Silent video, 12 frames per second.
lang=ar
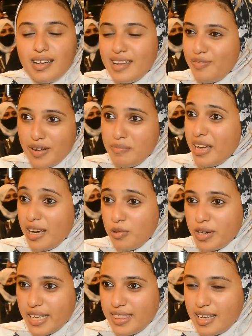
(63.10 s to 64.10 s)
آه، الفيلم
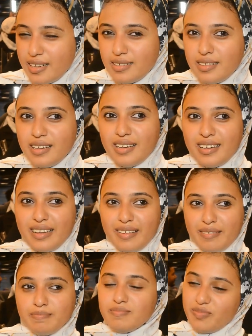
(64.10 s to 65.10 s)
حلو جدا فيه
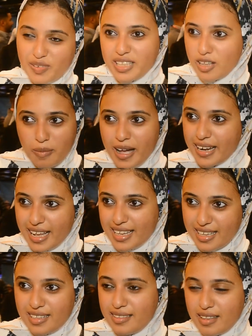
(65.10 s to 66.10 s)
آه، في طبعا
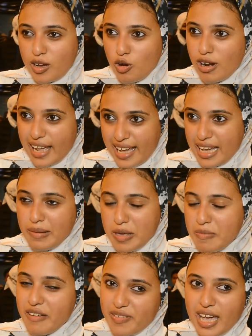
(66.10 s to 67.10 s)
أكيد كل حاجة
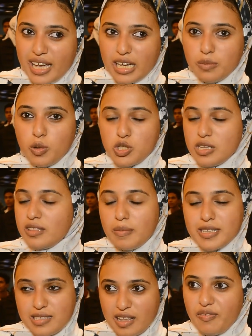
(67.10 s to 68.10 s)
بيبقى فيها حاجات بسيطة
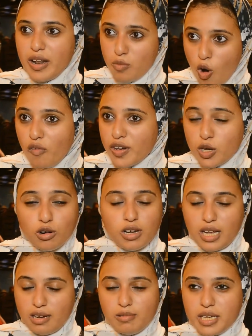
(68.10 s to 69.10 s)
بس الفيلم
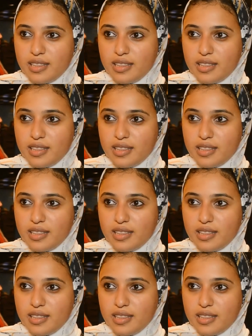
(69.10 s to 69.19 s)
أوفرول حلو